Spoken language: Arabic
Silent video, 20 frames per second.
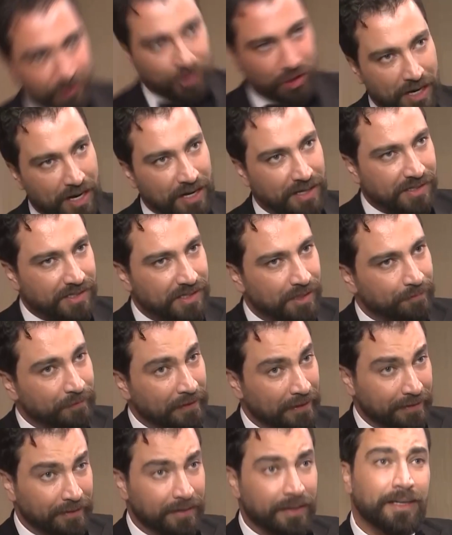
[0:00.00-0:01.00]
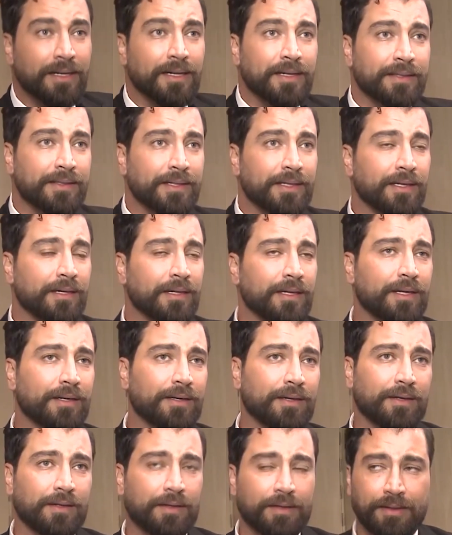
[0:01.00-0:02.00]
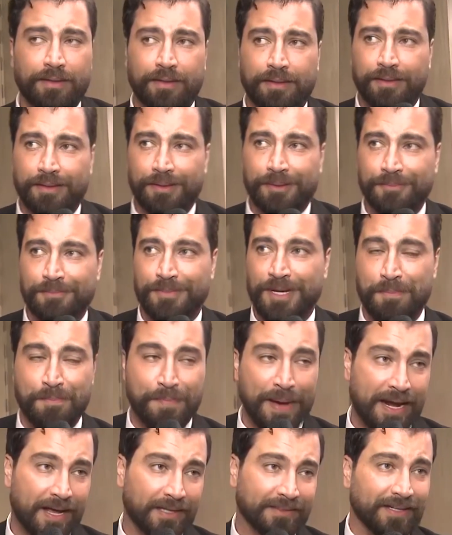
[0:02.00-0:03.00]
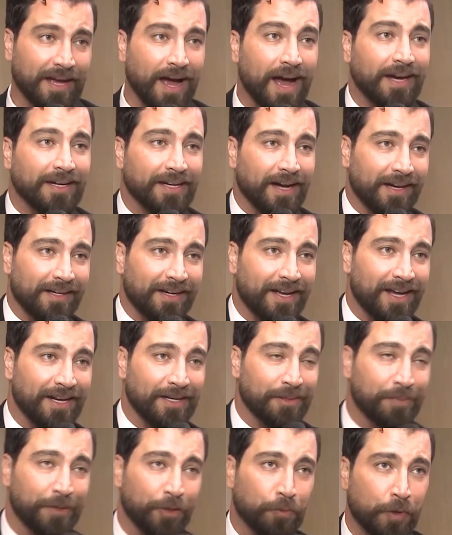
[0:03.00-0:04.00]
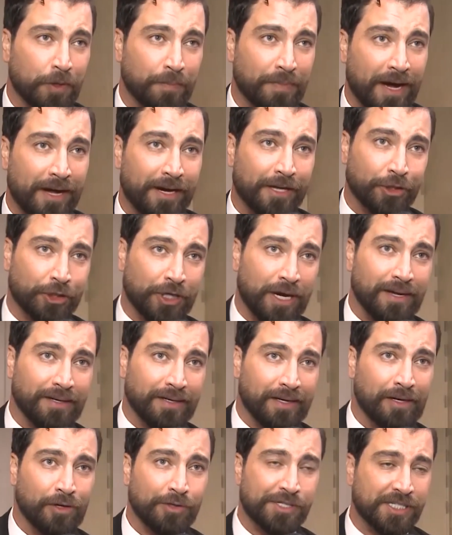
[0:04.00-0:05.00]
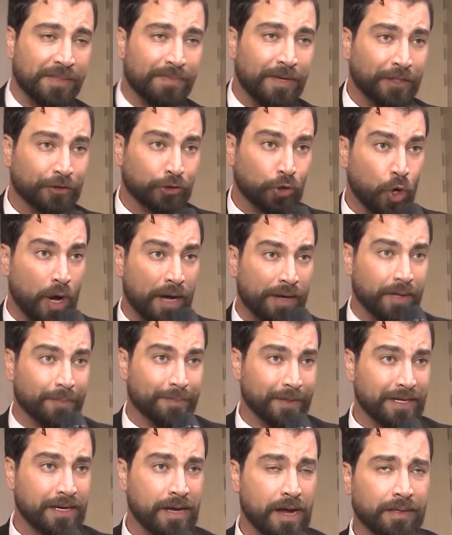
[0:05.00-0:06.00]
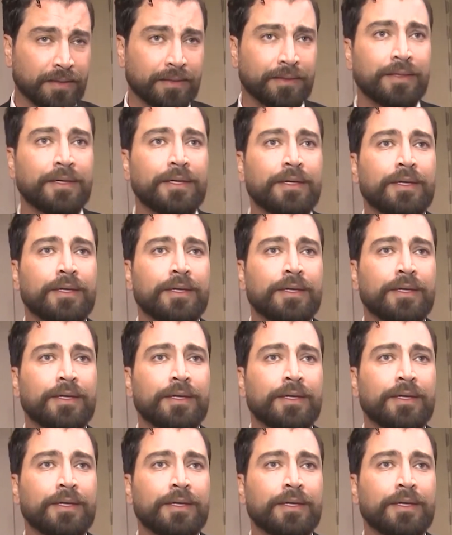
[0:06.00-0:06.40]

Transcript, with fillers: الجائزة بتعني لي كثير آه، من بلد غالي على قلبي ومن مهرجان له سمعته عربيا